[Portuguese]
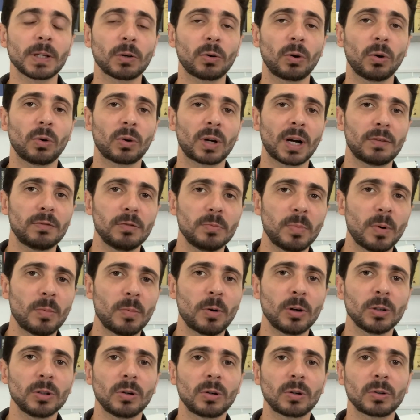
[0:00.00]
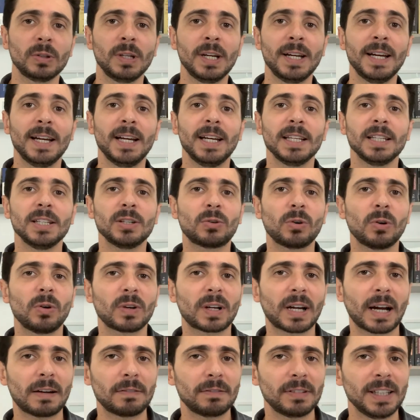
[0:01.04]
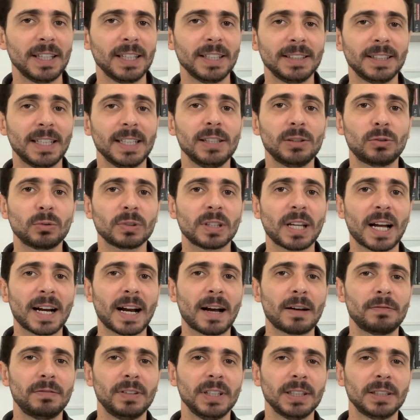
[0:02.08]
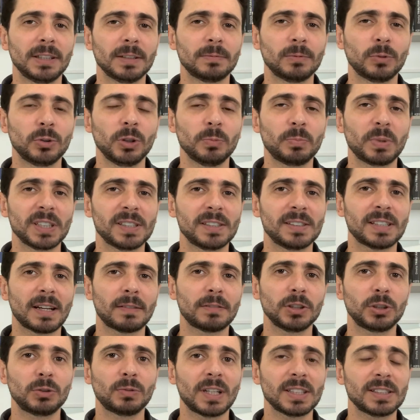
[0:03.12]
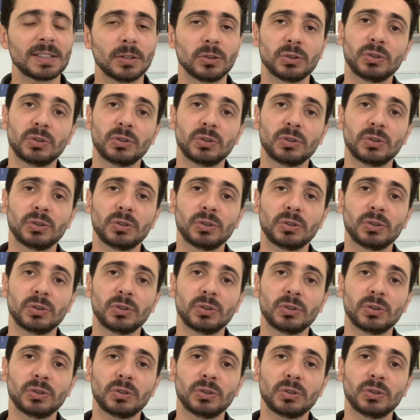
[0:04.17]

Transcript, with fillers: Colocava um pomodoro e colocava ele dentro da gaveta, onde eu precisava de uma ação.